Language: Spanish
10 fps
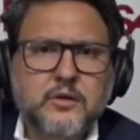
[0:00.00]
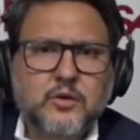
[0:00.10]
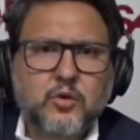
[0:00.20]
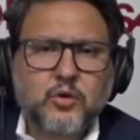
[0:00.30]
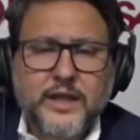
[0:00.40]

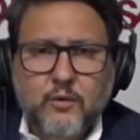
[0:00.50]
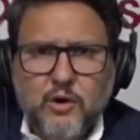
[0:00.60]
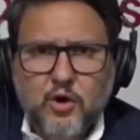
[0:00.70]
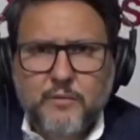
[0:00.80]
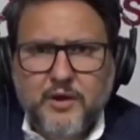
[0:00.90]
Un
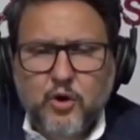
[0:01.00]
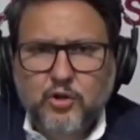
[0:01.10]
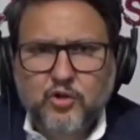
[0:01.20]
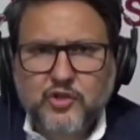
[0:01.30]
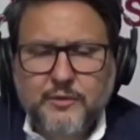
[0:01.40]
Ecuador mejor
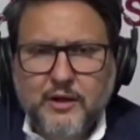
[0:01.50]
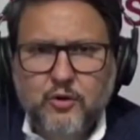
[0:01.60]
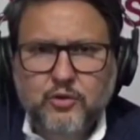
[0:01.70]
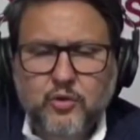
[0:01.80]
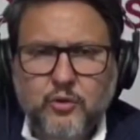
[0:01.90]
no se va a
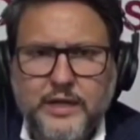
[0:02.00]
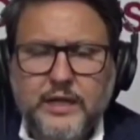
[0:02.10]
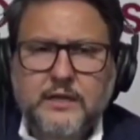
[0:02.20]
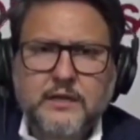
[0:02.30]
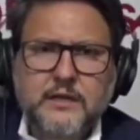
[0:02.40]

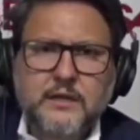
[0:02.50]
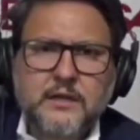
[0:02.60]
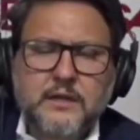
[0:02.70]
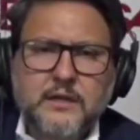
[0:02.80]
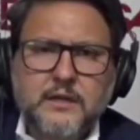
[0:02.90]
construir
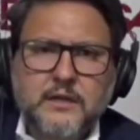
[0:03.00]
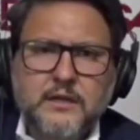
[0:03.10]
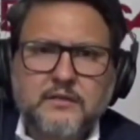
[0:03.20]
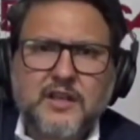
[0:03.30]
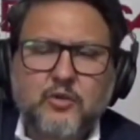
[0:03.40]

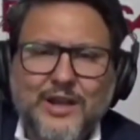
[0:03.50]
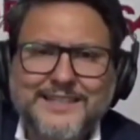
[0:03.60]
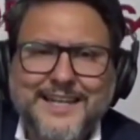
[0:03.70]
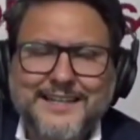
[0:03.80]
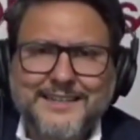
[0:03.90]
si no hay
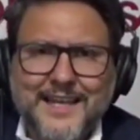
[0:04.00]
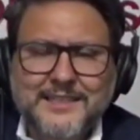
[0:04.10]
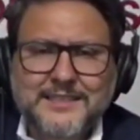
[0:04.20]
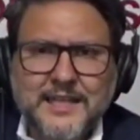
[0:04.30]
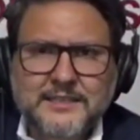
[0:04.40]

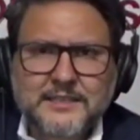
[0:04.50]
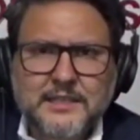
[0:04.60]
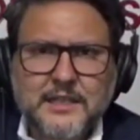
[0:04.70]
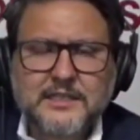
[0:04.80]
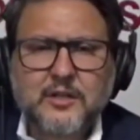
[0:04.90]
sentencias
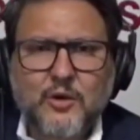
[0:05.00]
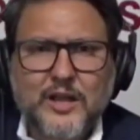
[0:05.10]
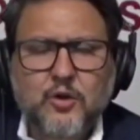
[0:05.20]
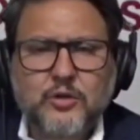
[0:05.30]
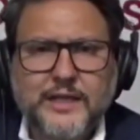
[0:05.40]
y si no hay
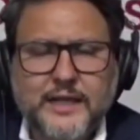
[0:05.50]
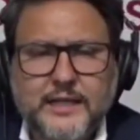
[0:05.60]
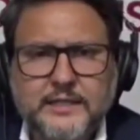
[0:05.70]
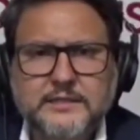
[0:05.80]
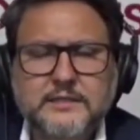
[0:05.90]

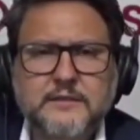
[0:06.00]
condenas.